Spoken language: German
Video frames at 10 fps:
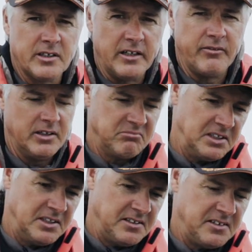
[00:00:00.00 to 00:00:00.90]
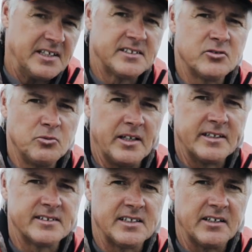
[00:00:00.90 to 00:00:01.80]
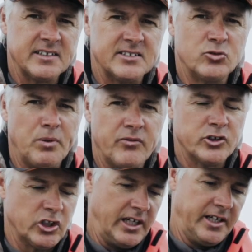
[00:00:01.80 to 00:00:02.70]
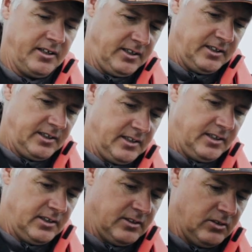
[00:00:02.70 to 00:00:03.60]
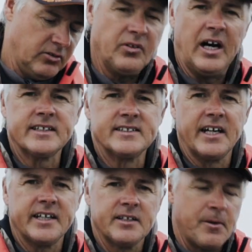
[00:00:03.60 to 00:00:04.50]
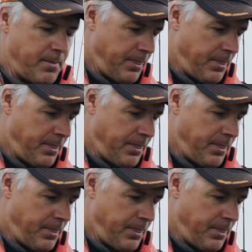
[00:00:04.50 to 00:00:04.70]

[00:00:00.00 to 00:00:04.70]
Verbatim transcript: Dann haben wir nächstes, übernächstes Jahr eine super Fischerei auf 80er Hechte.